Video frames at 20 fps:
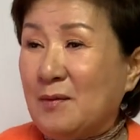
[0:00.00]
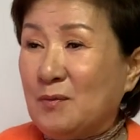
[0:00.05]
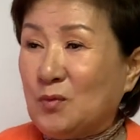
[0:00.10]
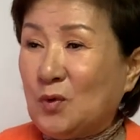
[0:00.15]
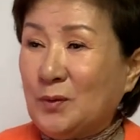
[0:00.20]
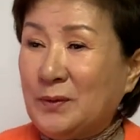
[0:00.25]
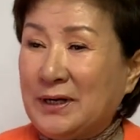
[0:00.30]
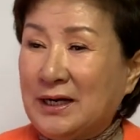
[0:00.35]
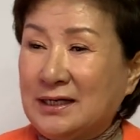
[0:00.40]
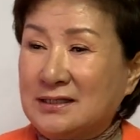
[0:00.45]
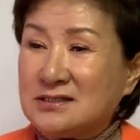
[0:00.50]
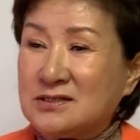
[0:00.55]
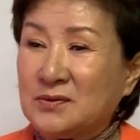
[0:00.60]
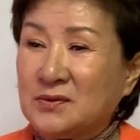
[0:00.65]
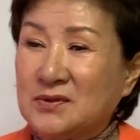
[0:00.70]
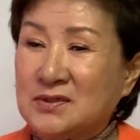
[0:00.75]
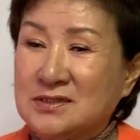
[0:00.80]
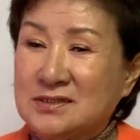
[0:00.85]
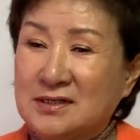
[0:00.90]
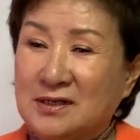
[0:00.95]

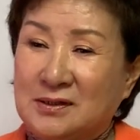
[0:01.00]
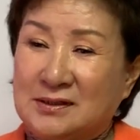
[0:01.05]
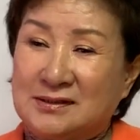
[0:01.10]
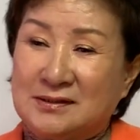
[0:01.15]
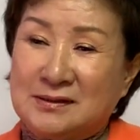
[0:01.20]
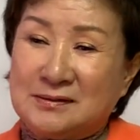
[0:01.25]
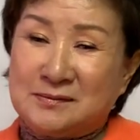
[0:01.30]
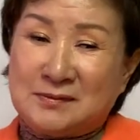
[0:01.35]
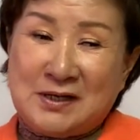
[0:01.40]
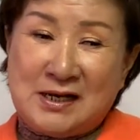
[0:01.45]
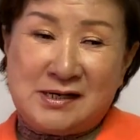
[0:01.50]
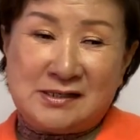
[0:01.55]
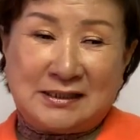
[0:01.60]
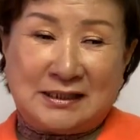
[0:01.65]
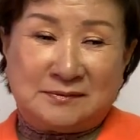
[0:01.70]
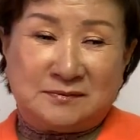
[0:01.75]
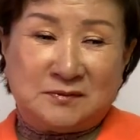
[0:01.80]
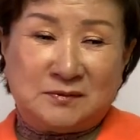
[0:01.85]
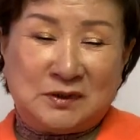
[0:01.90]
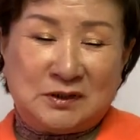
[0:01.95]
뽑아가지고 이제 내일
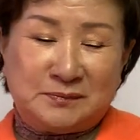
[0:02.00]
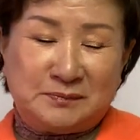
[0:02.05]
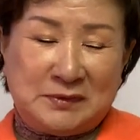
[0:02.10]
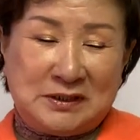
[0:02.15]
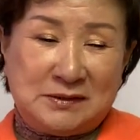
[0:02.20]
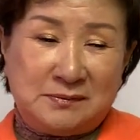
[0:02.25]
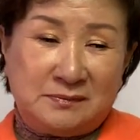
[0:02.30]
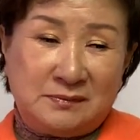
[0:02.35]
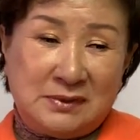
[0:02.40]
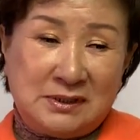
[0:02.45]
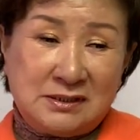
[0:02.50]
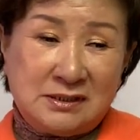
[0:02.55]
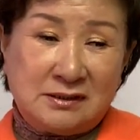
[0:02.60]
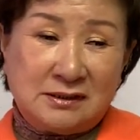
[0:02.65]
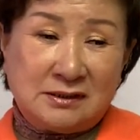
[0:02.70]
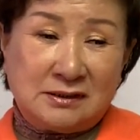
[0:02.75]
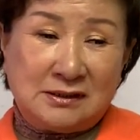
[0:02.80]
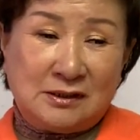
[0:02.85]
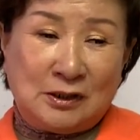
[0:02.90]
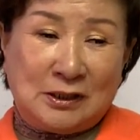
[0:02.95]
뭐몇
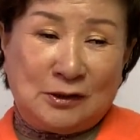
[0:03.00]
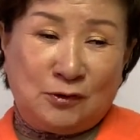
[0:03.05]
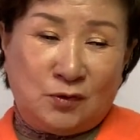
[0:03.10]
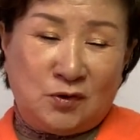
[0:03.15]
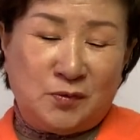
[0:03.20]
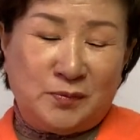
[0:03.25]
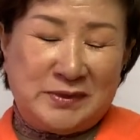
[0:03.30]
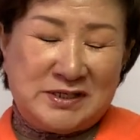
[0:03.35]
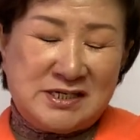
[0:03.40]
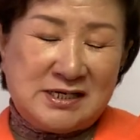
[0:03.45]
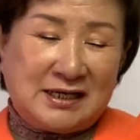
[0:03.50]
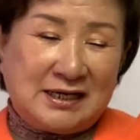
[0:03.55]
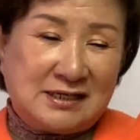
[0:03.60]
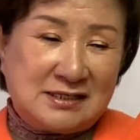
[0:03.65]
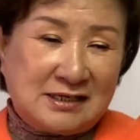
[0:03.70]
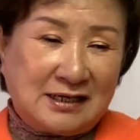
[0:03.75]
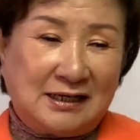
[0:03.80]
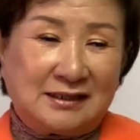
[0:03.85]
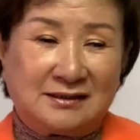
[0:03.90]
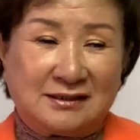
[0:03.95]
시, 어, 오늘 몇
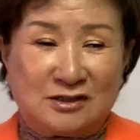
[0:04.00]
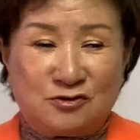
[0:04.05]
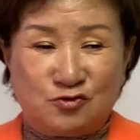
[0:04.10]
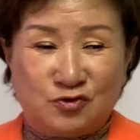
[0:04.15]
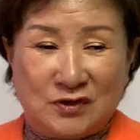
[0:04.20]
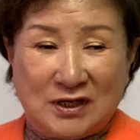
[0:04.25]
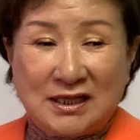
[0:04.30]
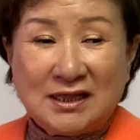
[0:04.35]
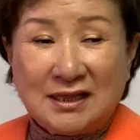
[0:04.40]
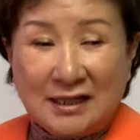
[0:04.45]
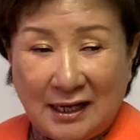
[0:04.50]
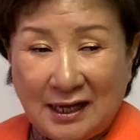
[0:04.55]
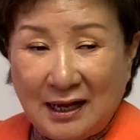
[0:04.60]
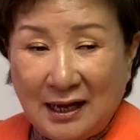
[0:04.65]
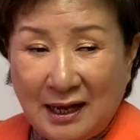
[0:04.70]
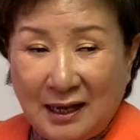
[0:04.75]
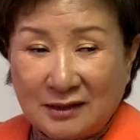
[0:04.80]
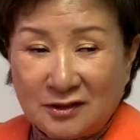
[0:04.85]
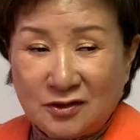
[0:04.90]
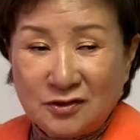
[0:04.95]
시까지 갖다
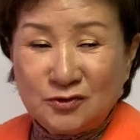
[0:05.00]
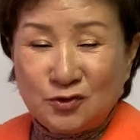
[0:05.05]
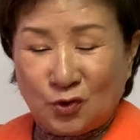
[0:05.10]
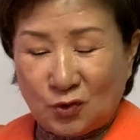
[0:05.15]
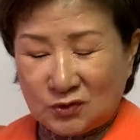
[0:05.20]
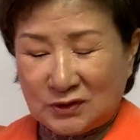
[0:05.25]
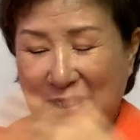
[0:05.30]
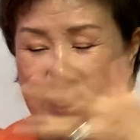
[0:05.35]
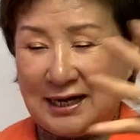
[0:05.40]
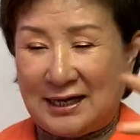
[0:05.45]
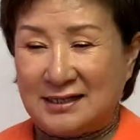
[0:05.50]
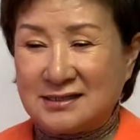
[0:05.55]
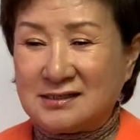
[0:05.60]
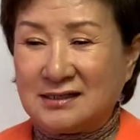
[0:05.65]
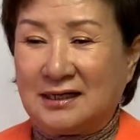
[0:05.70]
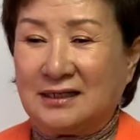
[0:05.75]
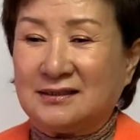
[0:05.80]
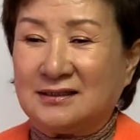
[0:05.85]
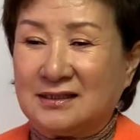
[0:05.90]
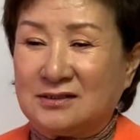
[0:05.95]
주겠다. 등록 다 해서
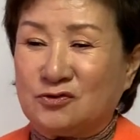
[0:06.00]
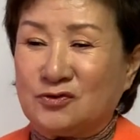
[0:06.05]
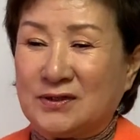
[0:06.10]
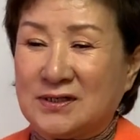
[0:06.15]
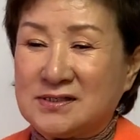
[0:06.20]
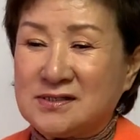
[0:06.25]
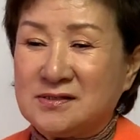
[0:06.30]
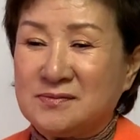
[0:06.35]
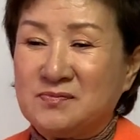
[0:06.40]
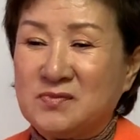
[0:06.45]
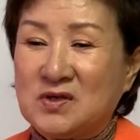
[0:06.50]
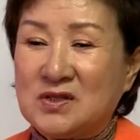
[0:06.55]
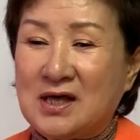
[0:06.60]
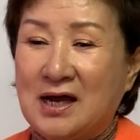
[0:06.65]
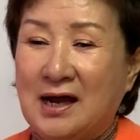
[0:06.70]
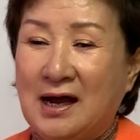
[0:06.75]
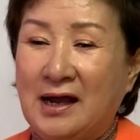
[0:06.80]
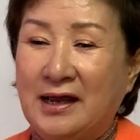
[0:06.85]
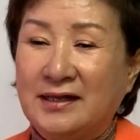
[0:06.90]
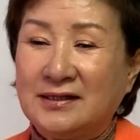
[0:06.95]
갖다
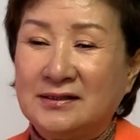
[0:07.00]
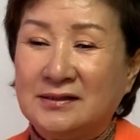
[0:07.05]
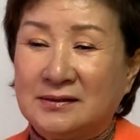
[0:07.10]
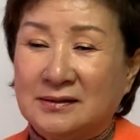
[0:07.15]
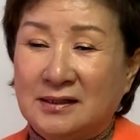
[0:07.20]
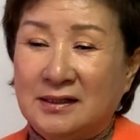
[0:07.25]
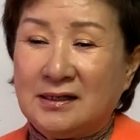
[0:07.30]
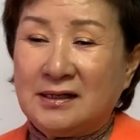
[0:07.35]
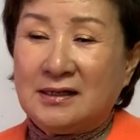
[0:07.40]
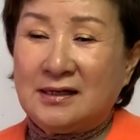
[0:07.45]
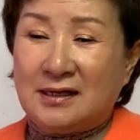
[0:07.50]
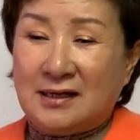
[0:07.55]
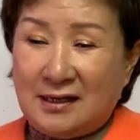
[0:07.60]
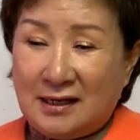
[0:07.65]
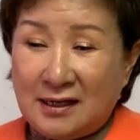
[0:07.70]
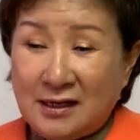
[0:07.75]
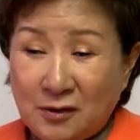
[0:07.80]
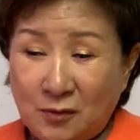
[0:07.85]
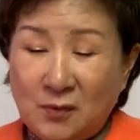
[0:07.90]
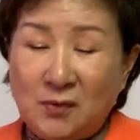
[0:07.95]
주겠습니다. 했,
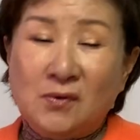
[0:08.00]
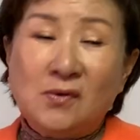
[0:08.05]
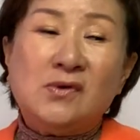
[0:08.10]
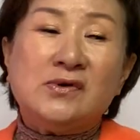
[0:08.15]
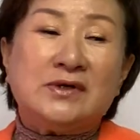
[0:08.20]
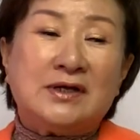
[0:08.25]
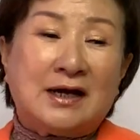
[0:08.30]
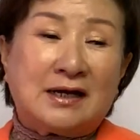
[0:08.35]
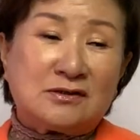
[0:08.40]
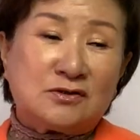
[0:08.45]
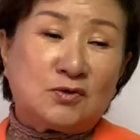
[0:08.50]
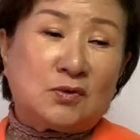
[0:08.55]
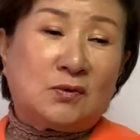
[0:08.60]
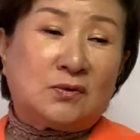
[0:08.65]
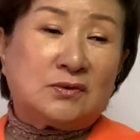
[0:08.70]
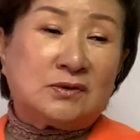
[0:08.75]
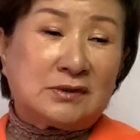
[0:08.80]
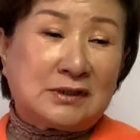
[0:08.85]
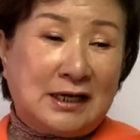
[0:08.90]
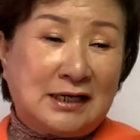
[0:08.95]
하고
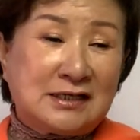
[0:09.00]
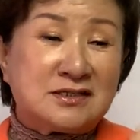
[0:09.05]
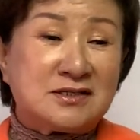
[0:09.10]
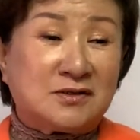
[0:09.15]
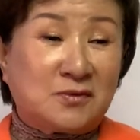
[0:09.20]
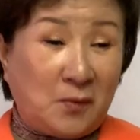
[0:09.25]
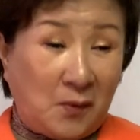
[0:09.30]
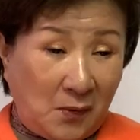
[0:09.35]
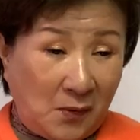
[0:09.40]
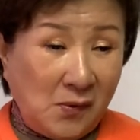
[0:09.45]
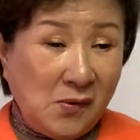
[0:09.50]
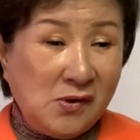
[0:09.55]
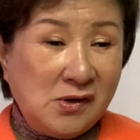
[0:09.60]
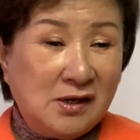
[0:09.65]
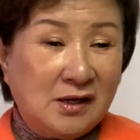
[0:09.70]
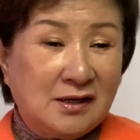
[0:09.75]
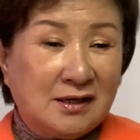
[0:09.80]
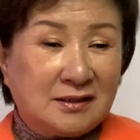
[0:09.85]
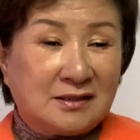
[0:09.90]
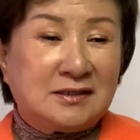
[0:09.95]
약속을 가지고
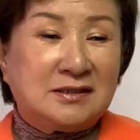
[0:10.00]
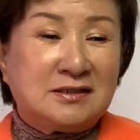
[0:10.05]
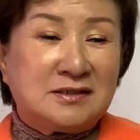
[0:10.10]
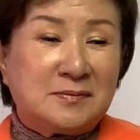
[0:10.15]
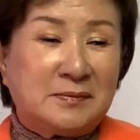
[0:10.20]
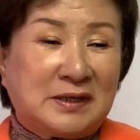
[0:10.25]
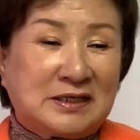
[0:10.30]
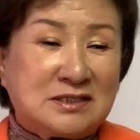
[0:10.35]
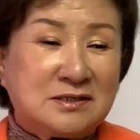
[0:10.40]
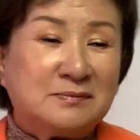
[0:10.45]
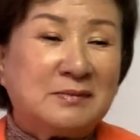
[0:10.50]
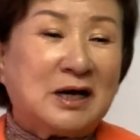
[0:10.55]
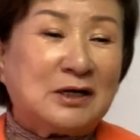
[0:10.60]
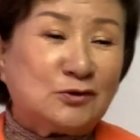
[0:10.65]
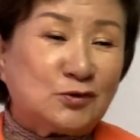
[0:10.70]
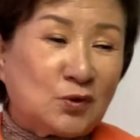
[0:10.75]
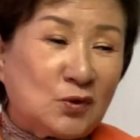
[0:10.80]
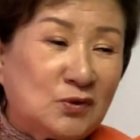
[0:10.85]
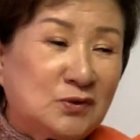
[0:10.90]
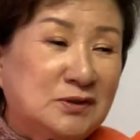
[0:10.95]
그 이제
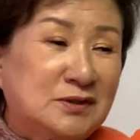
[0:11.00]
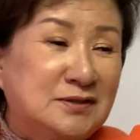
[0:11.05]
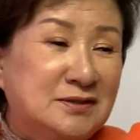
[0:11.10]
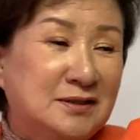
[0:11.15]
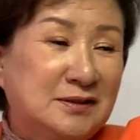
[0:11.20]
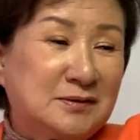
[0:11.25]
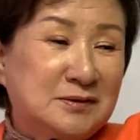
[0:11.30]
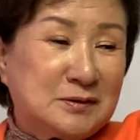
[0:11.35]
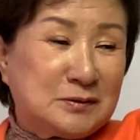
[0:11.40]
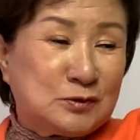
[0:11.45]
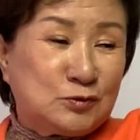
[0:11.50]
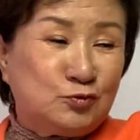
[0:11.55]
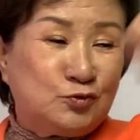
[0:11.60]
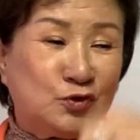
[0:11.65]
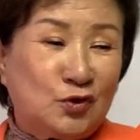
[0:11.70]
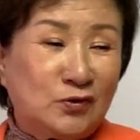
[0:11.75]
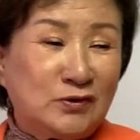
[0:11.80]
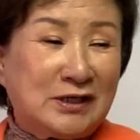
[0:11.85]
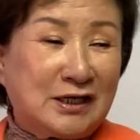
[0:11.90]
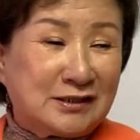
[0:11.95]
마지막으로 그 이제
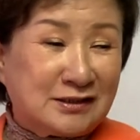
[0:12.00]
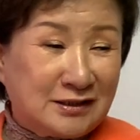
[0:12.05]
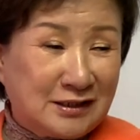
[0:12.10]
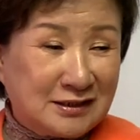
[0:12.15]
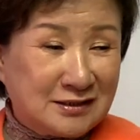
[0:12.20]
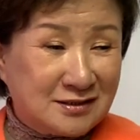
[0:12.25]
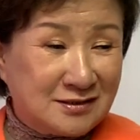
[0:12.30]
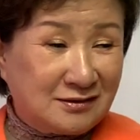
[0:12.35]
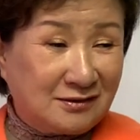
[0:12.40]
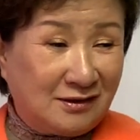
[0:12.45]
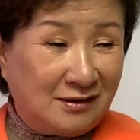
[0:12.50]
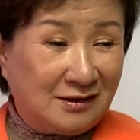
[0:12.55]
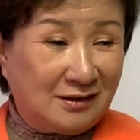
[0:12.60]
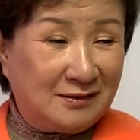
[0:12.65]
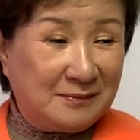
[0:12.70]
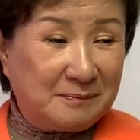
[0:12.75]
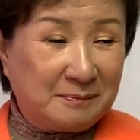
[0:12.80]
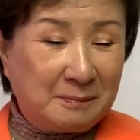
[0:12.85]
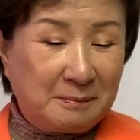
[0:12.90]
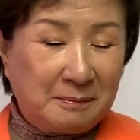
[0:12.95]
운동을 하러 갔어.